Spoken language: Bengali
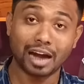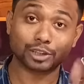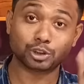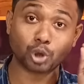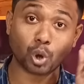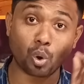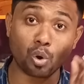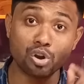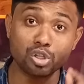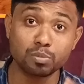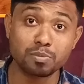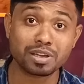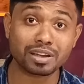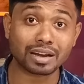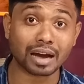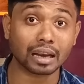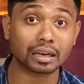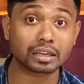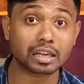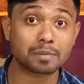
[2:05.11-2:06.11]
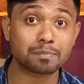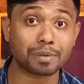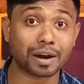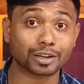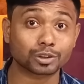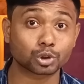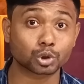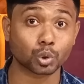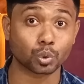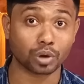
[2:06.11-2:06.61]
আর যখনই তুমি কালকে
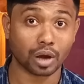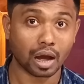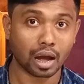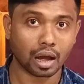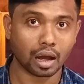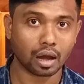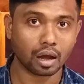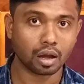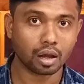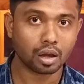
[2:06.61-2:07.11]
পারছো না